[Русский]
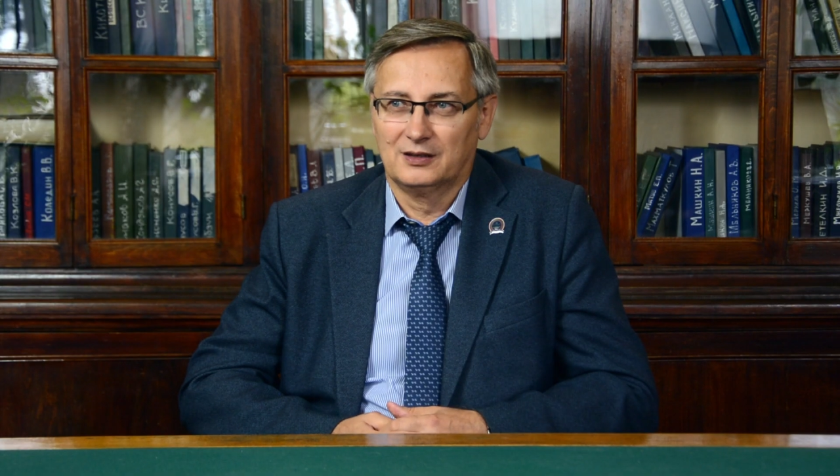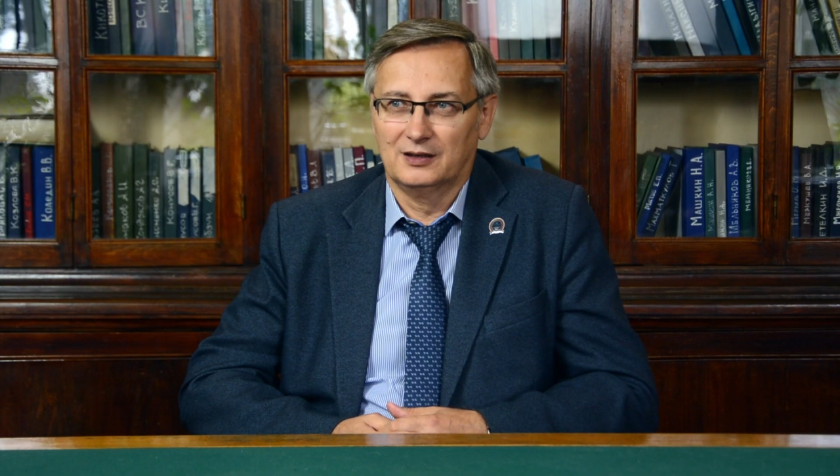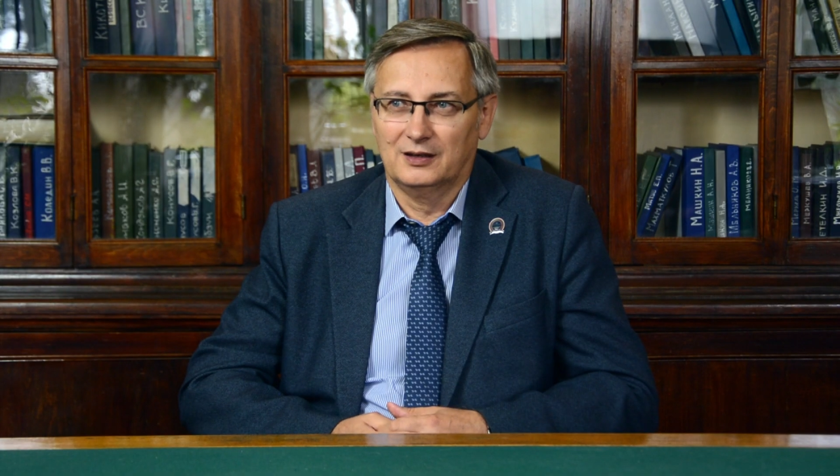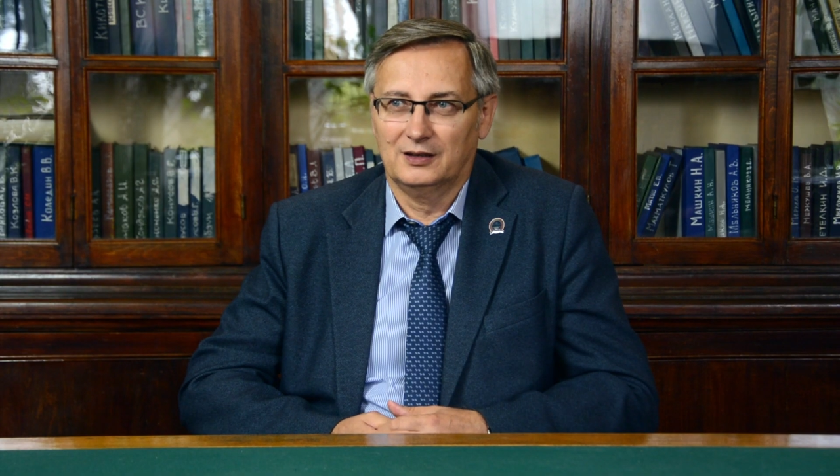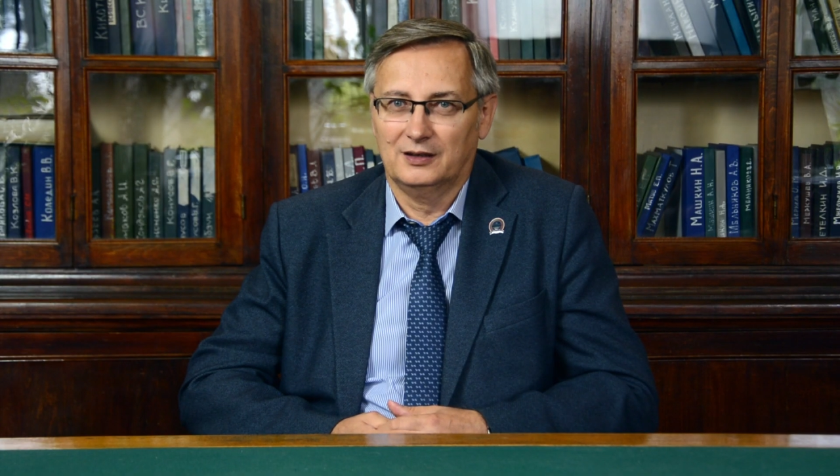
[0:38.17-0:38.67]
3
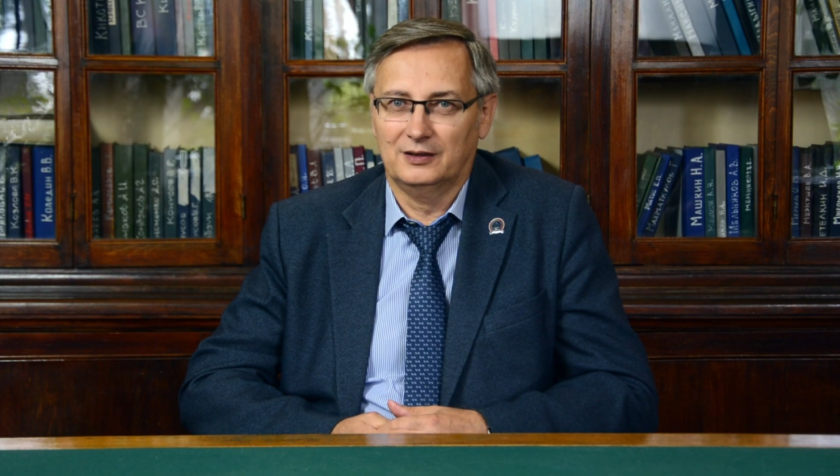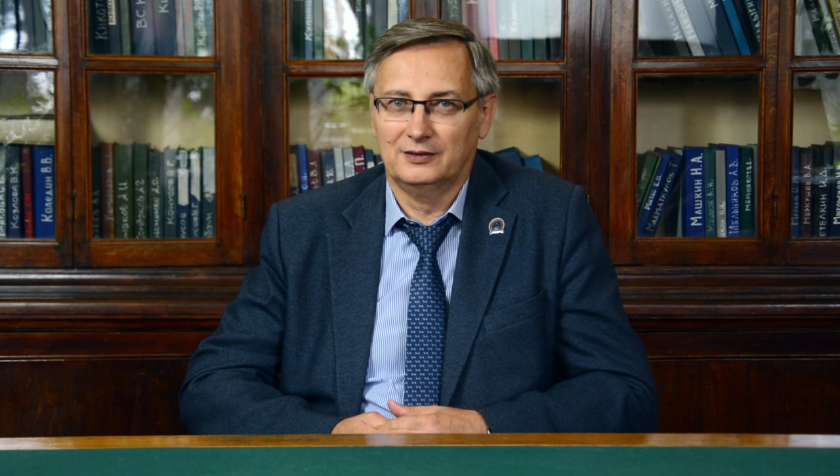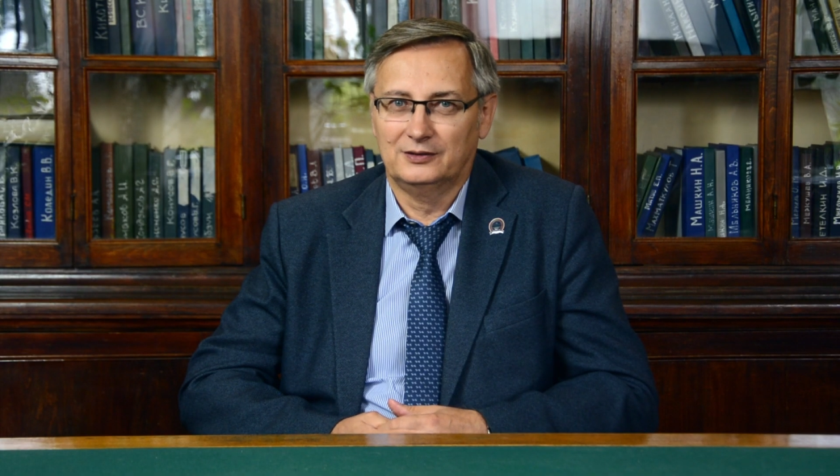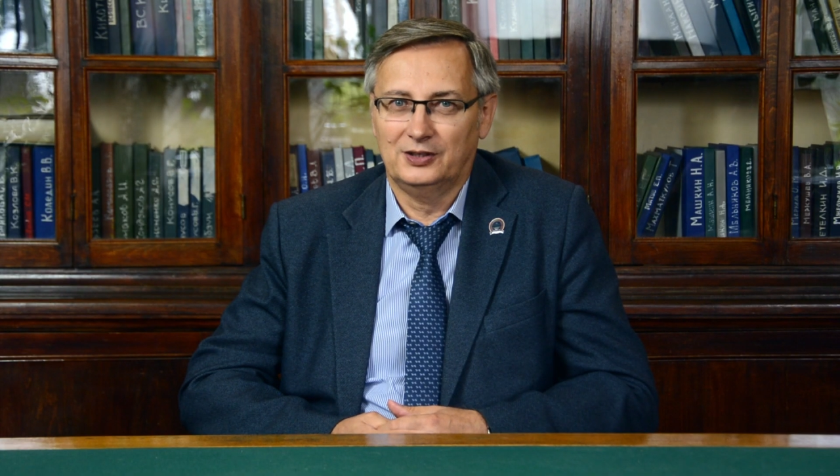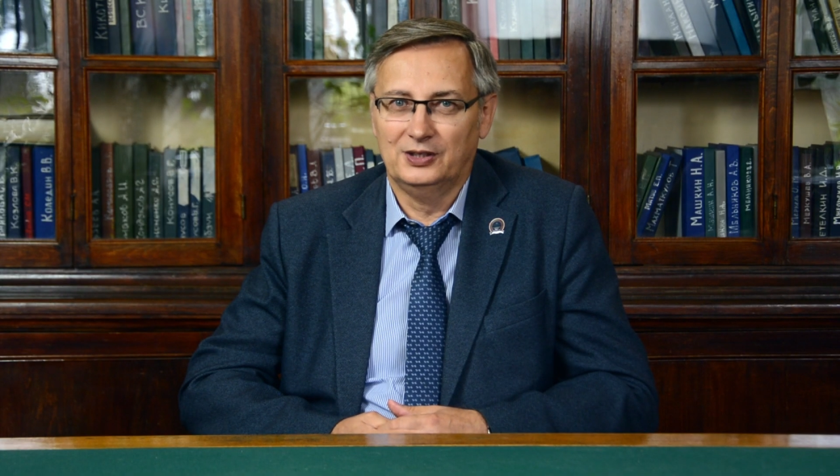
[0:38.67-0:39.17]

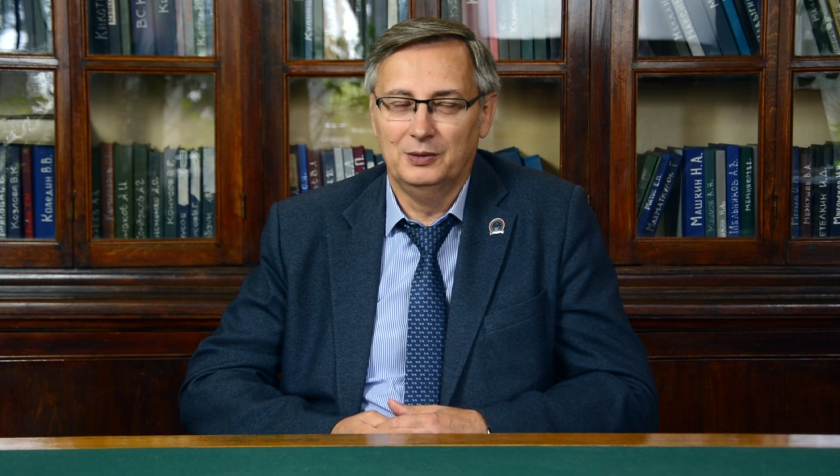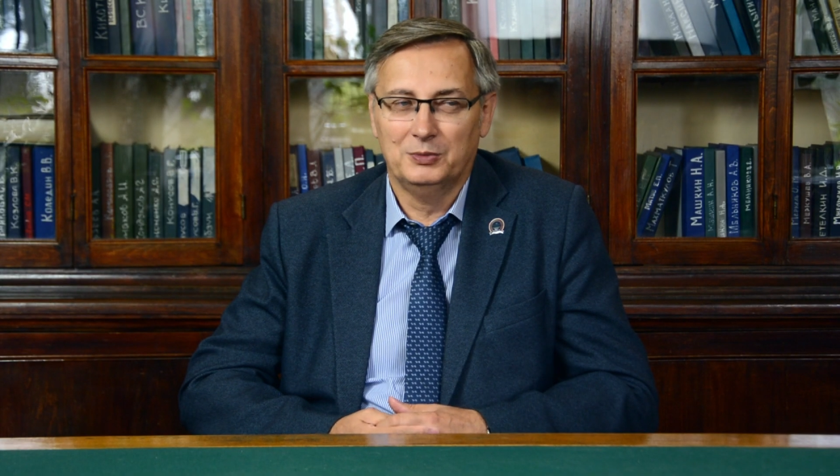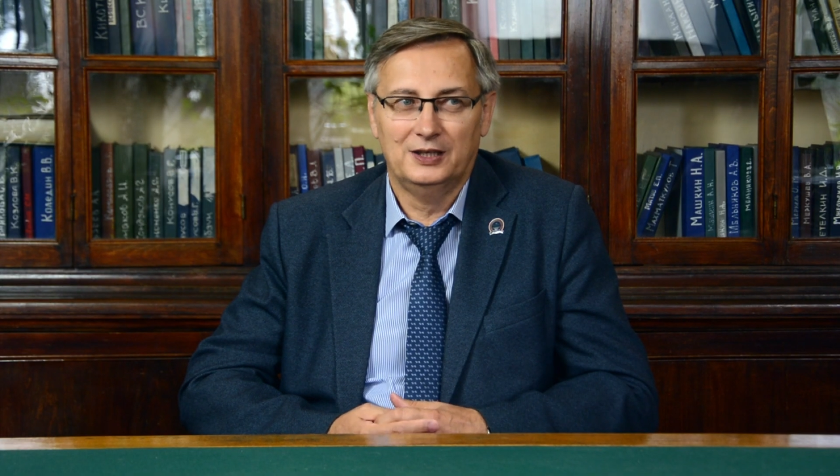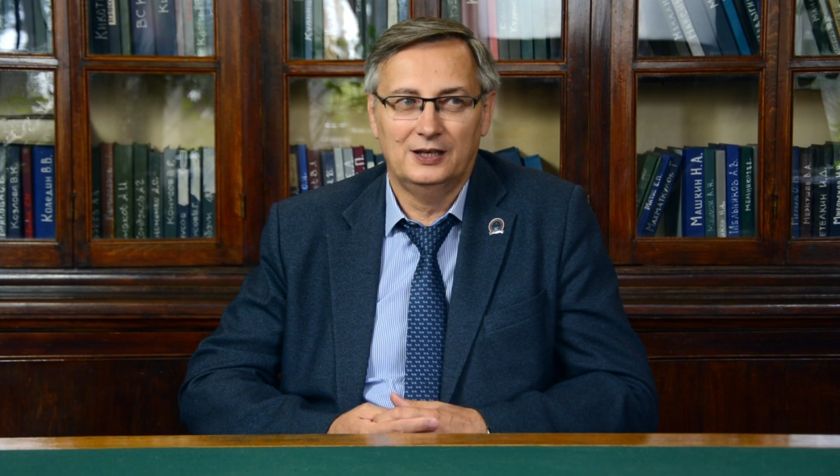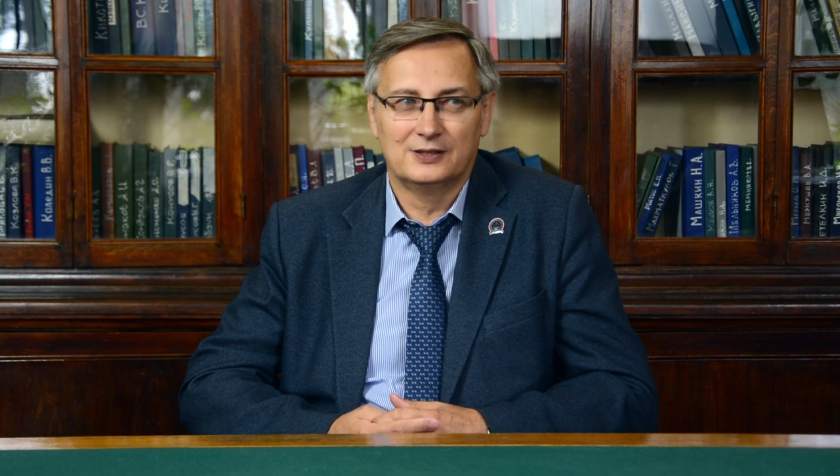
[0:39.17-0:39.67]
а, d
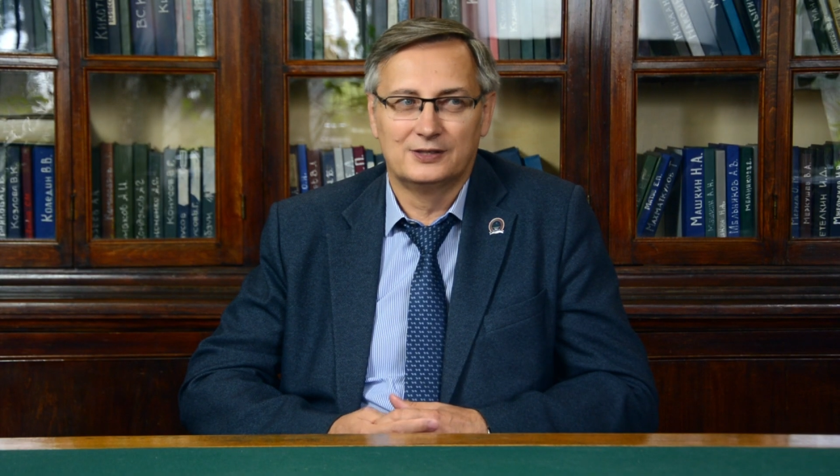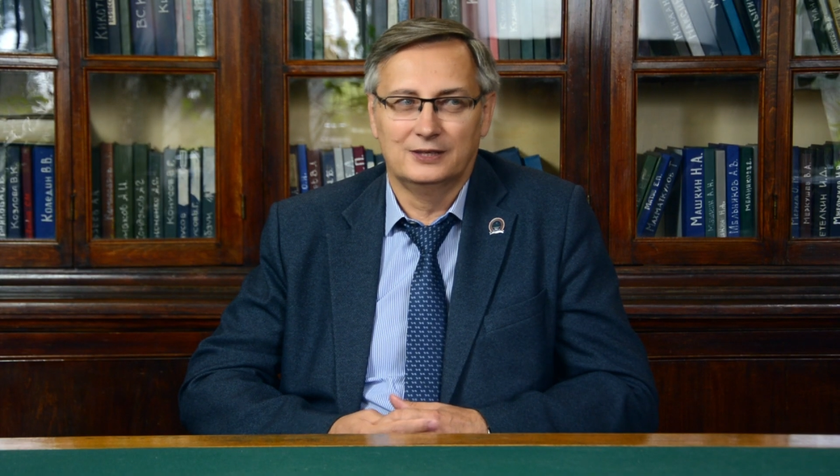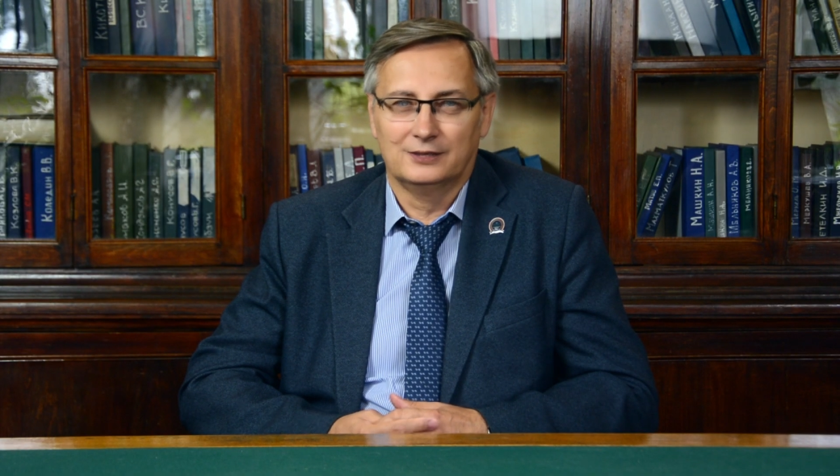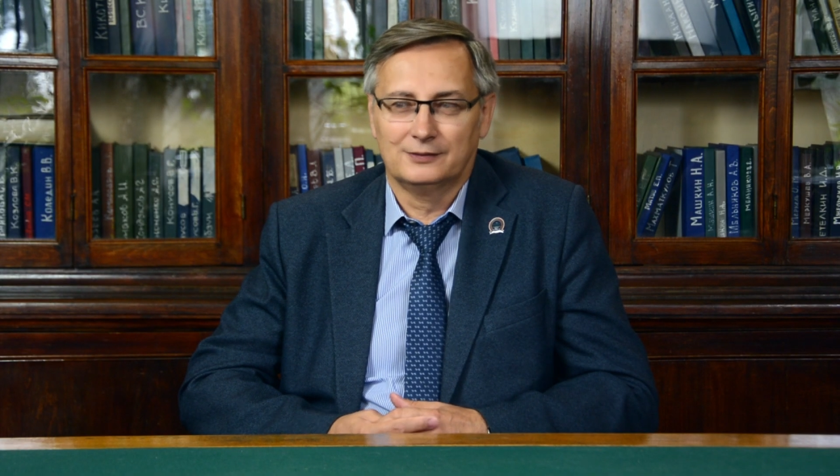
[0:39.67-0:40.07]
моделей изданий.